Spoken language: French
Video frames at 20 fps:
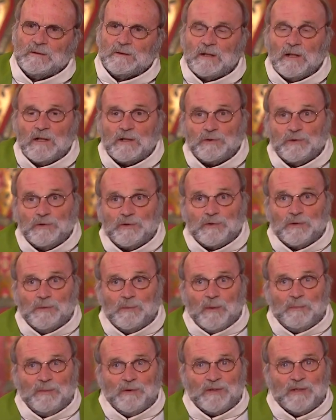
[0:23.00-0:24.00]
car
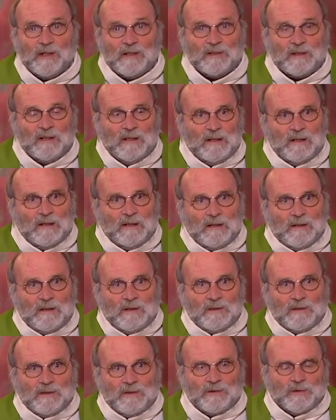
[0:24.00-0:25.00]
justement peut-être
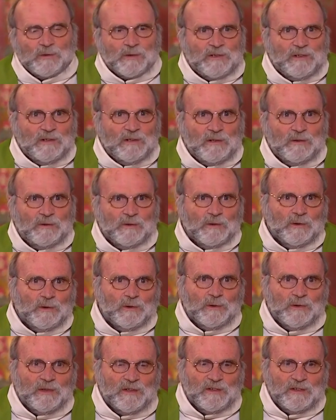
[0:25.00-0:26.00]
sont-ils
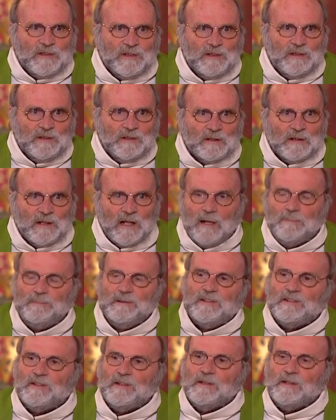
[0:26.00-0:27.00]
eux aussi
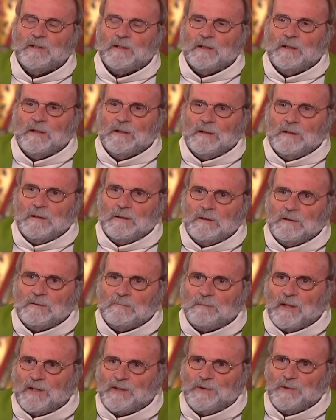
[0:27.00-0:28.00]
habités
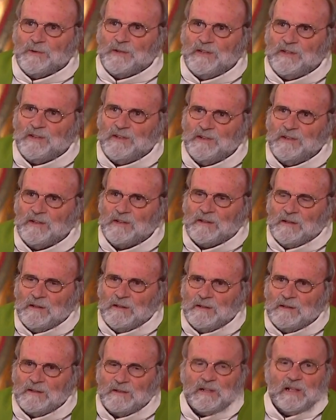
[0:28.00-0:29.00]
par ce désir
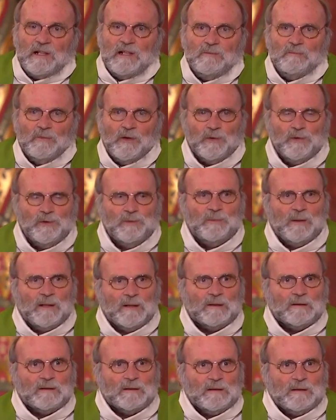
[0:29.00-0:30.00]
tellement
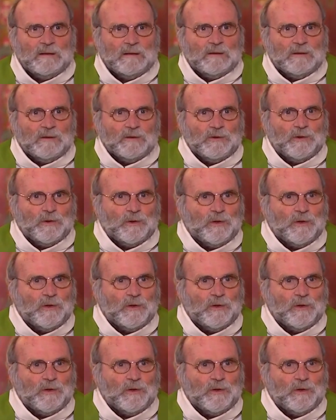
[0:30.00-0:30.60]
humain de